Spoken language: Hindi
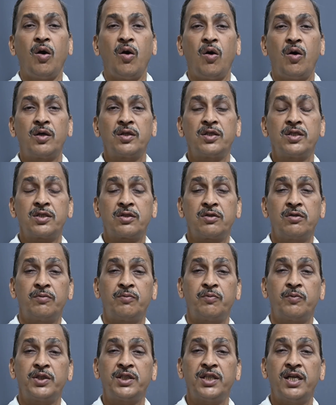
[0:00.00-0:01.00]
और जिसको
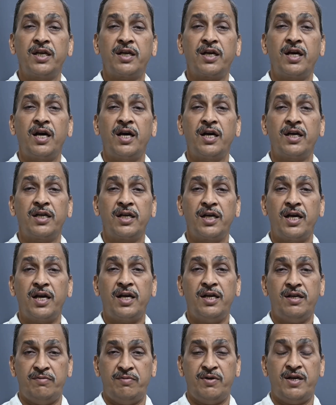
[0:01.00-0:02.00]
विजय कहा गया
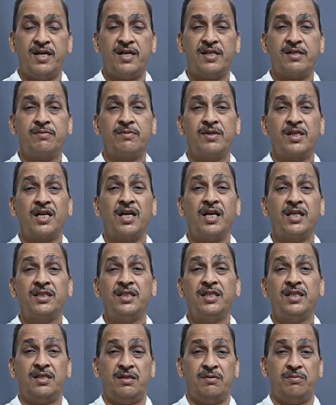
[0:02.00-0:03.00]
है भारत में
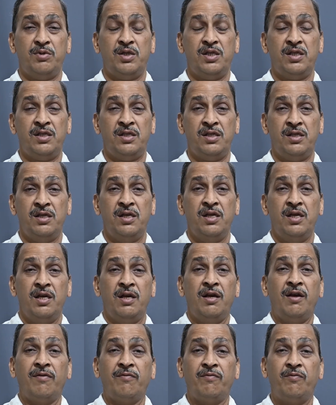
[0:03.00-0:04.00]
गांजे का
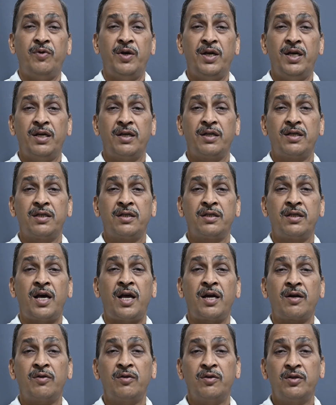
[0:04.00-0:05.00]
महत्व वह
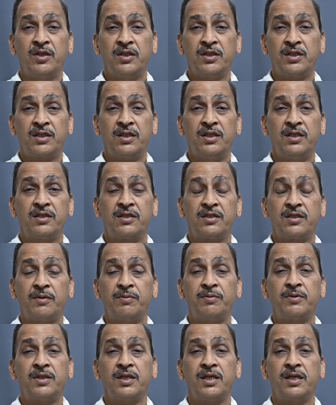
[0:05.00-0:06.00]
नारकोटिक्स की
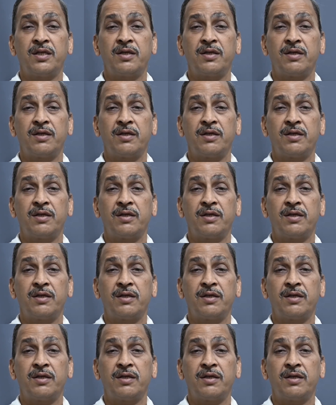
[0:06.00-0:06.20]
सबसे